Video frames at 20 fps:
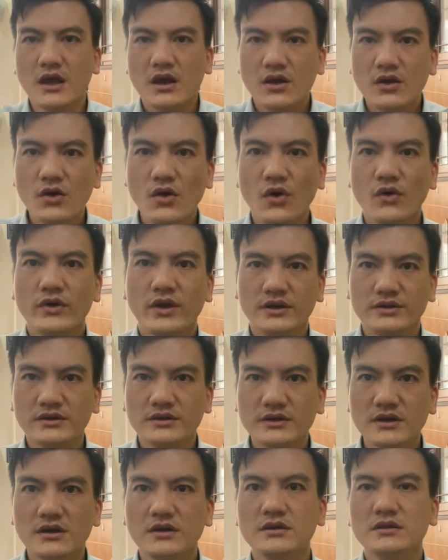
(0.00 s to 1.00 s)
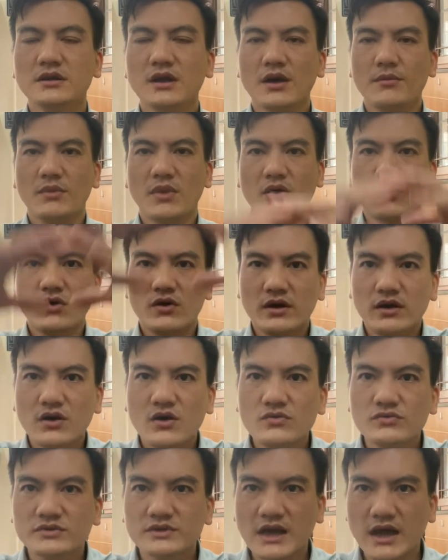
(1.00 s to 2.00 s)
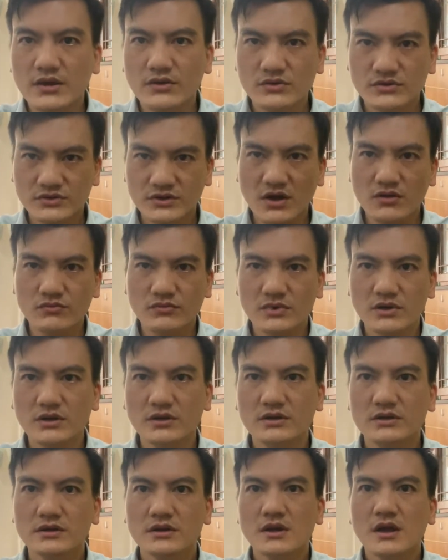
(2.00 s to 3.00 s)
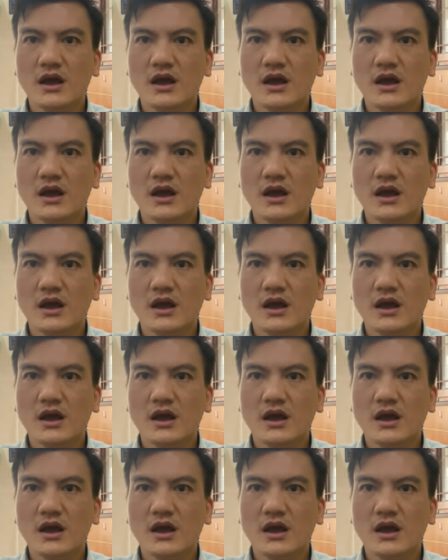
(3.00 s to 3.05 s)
ngồi ở những nơi mà có cái không gian nó rộng lớn